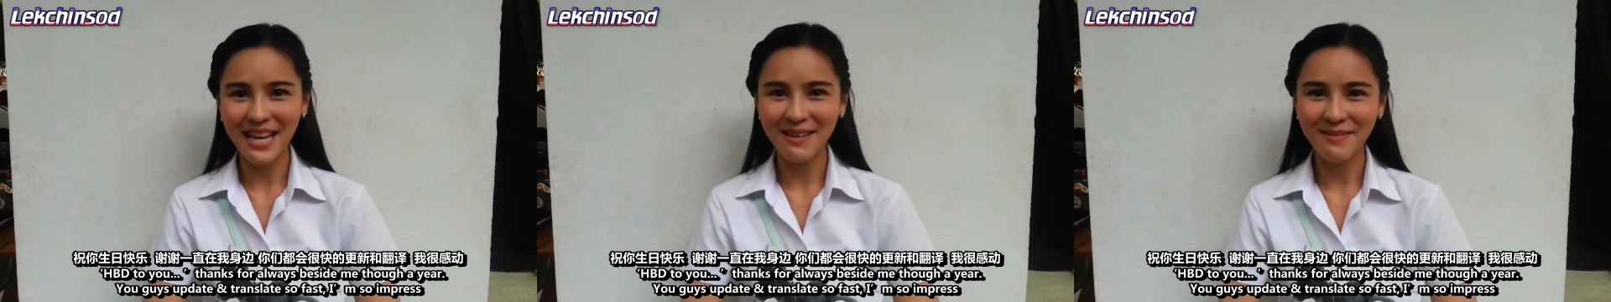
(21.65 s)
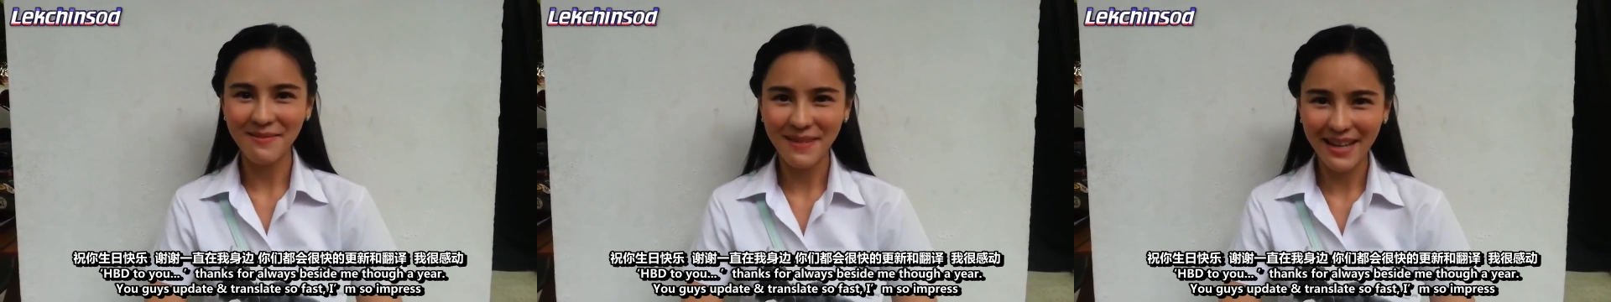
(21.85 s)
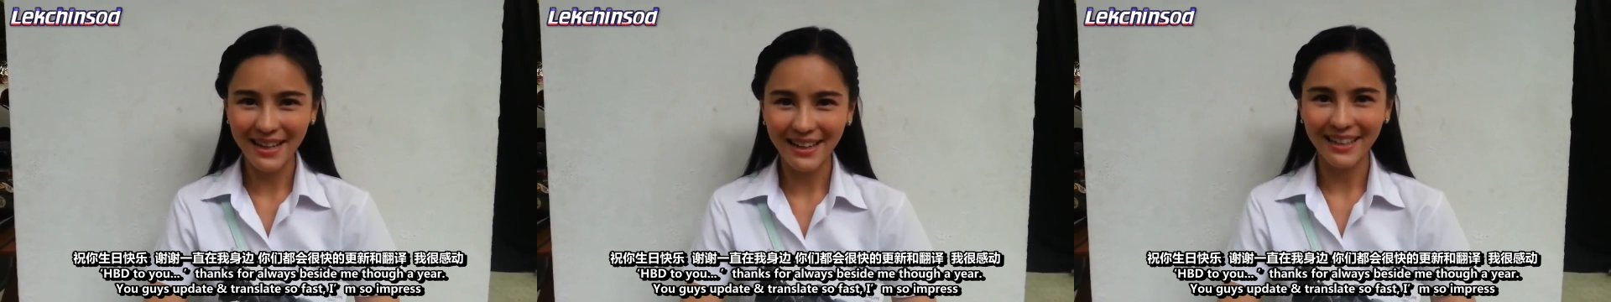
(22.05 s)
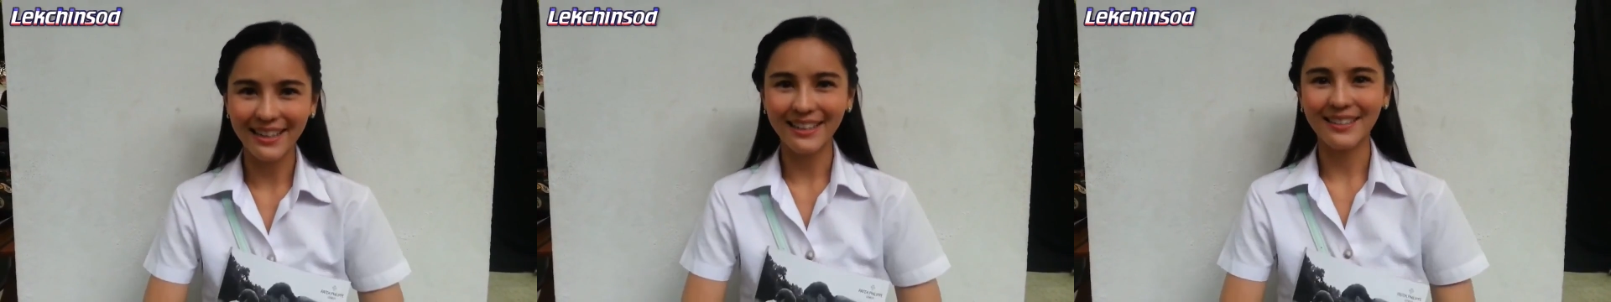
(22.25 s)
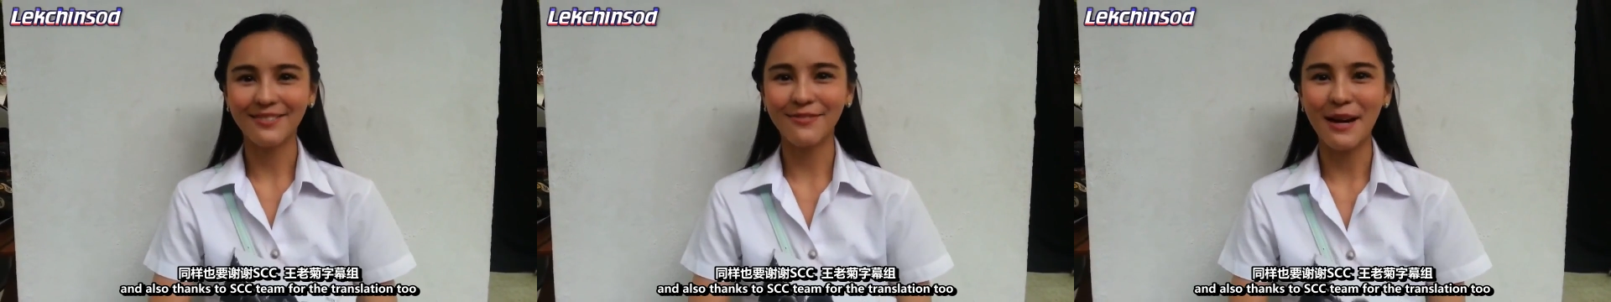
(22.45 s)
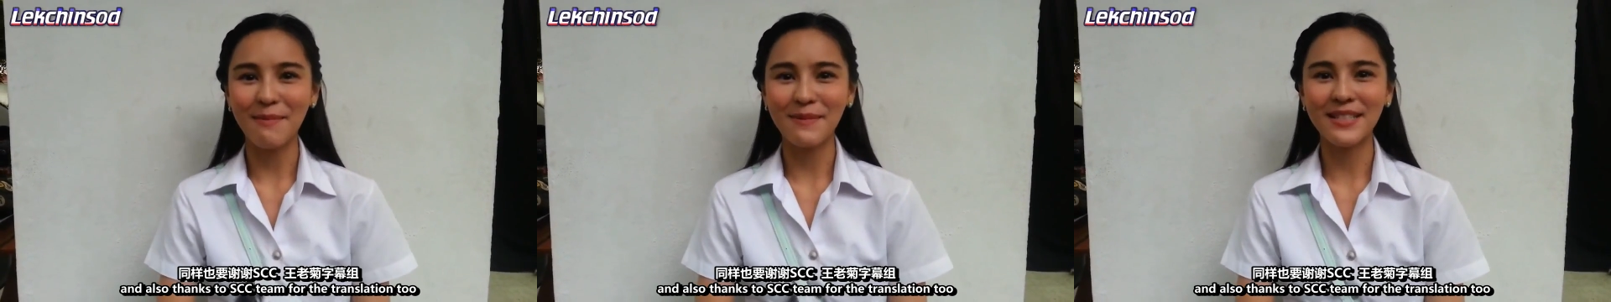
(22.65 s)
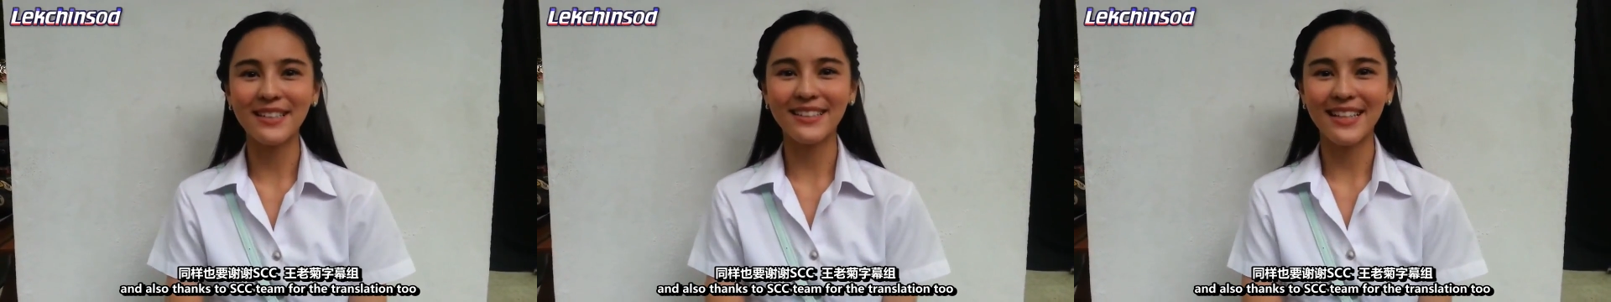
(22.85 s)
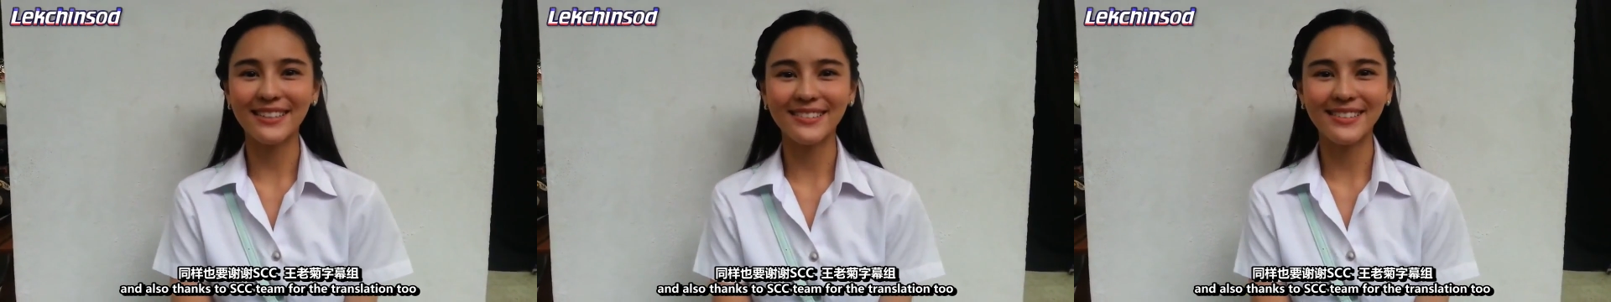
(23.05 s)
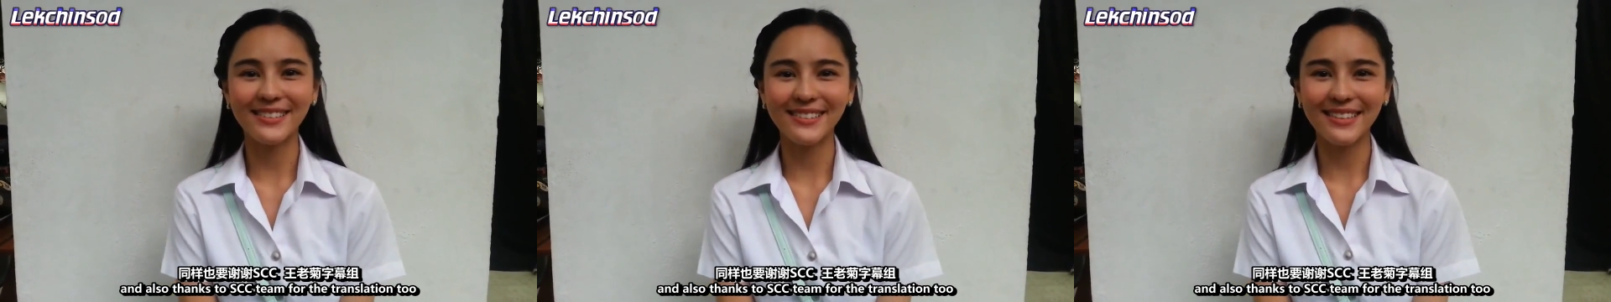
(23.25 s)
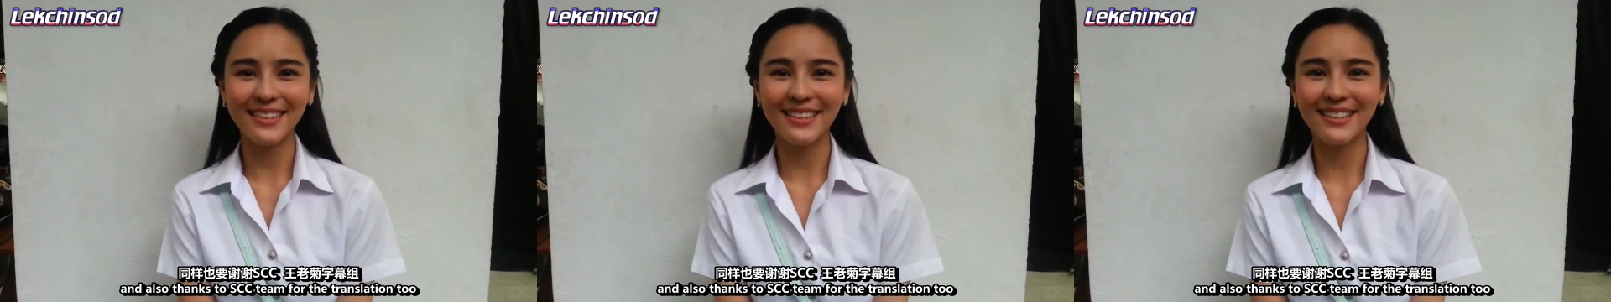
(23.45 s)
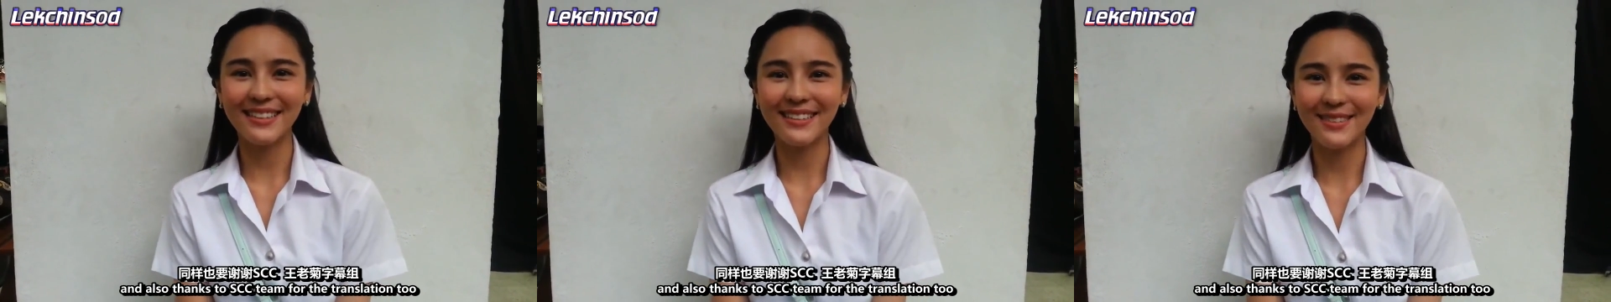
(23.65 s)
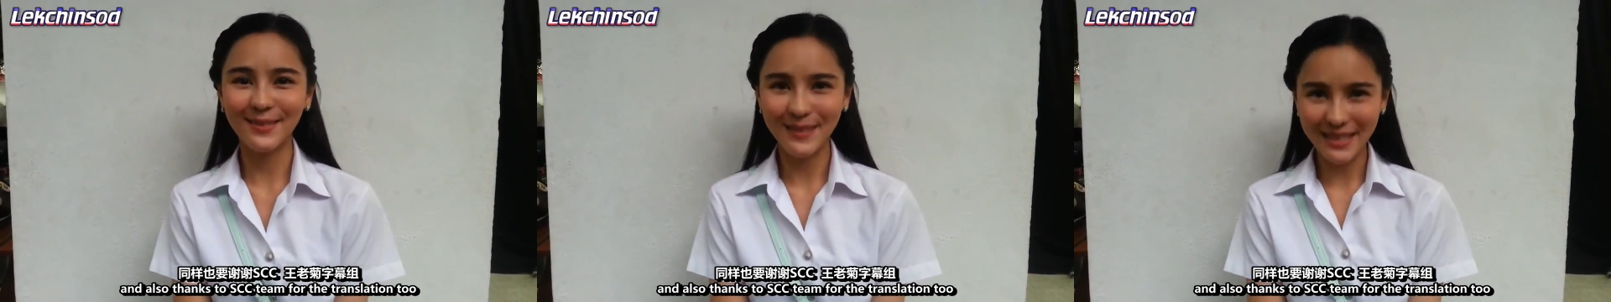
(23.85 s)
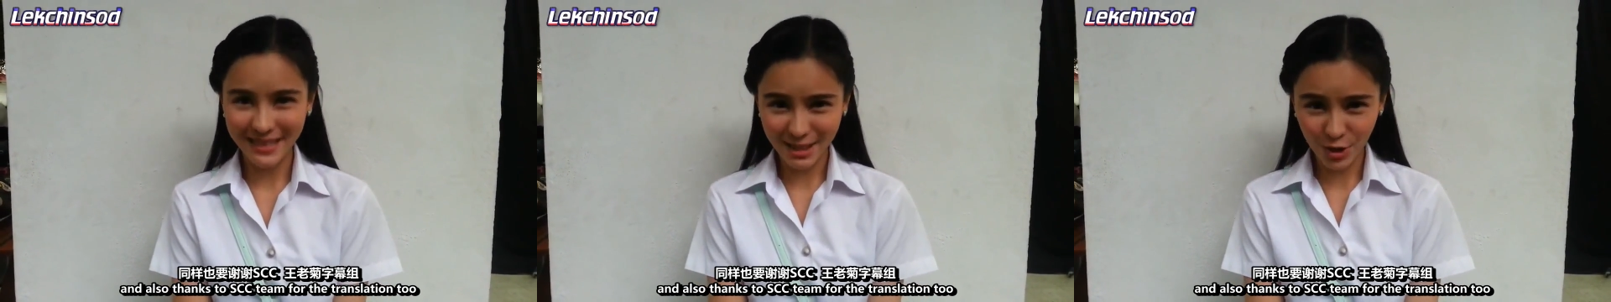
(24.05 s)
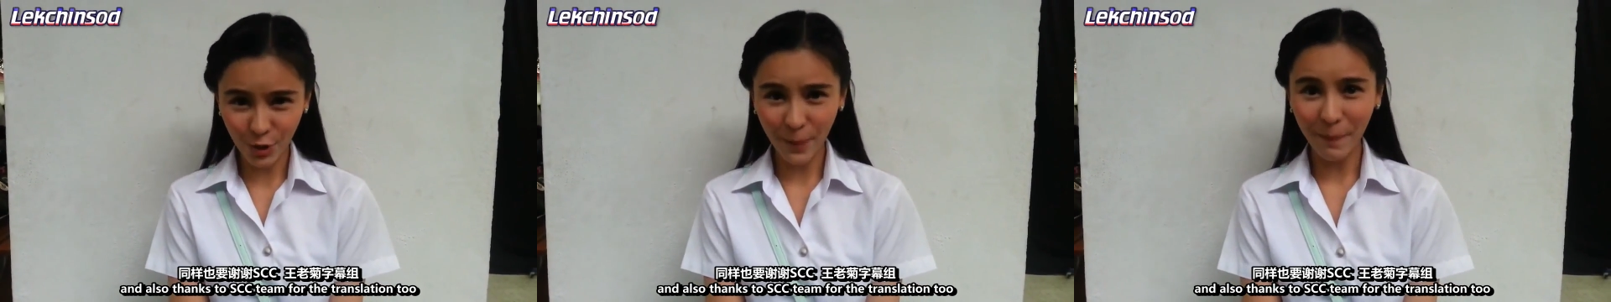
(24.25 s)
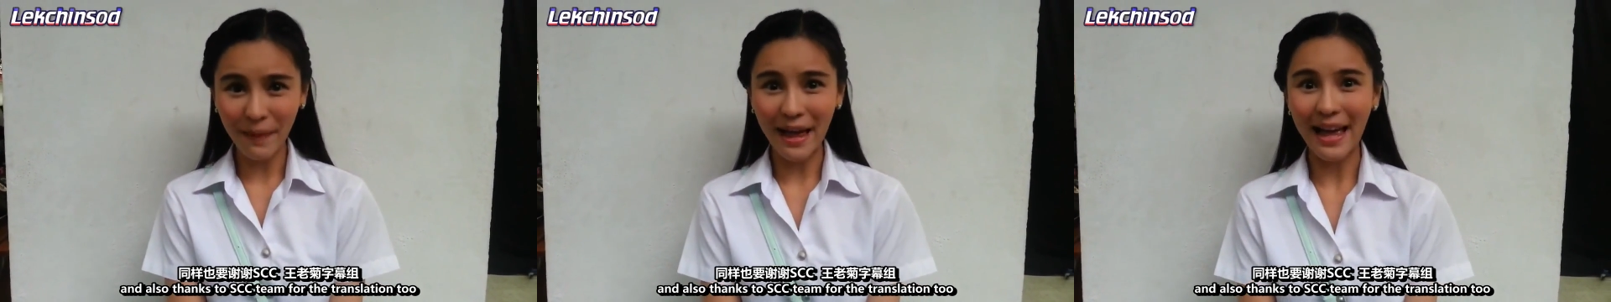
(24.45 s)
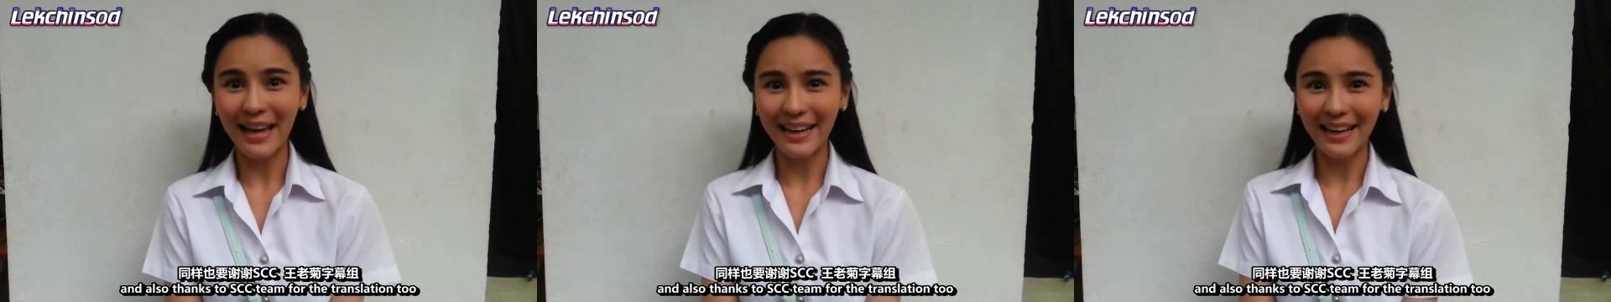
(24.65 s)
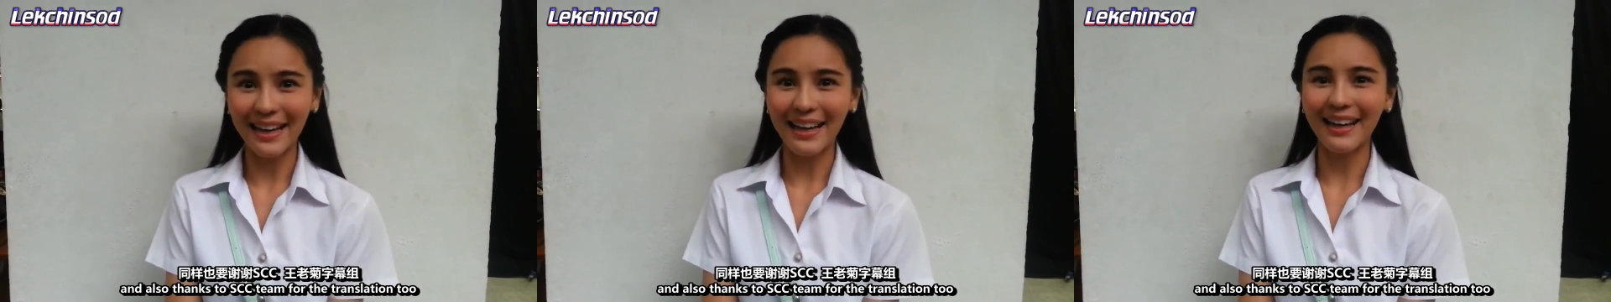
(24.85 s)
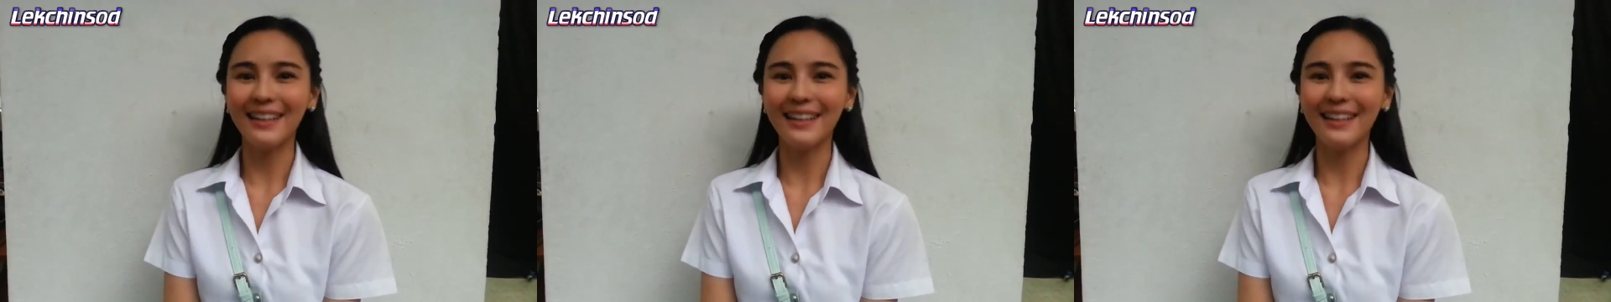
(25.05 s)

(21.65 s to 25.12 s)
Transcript: มากๆค่ะฝากไปถึง SCC ด้วยที่ช่วยแปลนะคะ